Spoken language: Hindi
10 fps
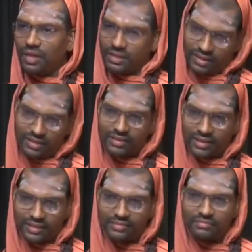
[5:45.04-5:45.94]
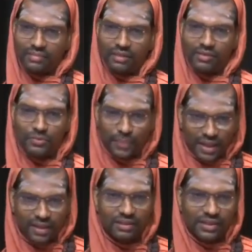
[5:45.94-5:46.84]
I think uh, I will
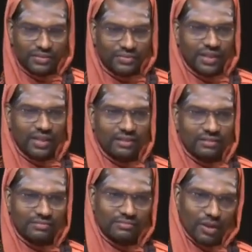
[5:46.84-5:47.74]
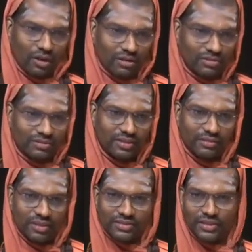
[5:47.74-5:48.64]
speak in Hindi because
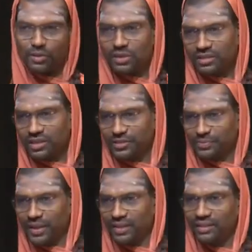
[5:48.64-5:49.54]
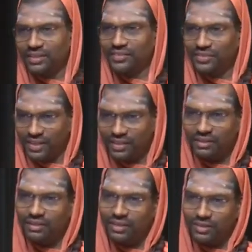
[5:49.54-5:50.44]
I was requested speaking Hindi
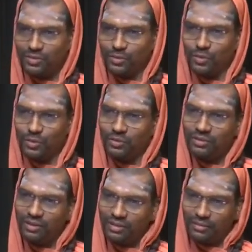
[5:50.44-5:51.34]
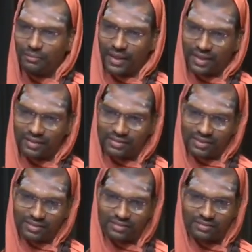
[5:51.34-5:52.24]
to make
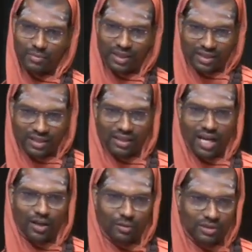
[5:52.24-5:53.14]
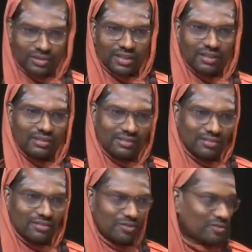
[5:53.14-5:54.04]
it is multi-language, you
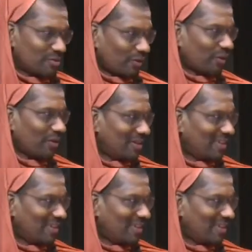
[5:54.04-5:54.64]
know, so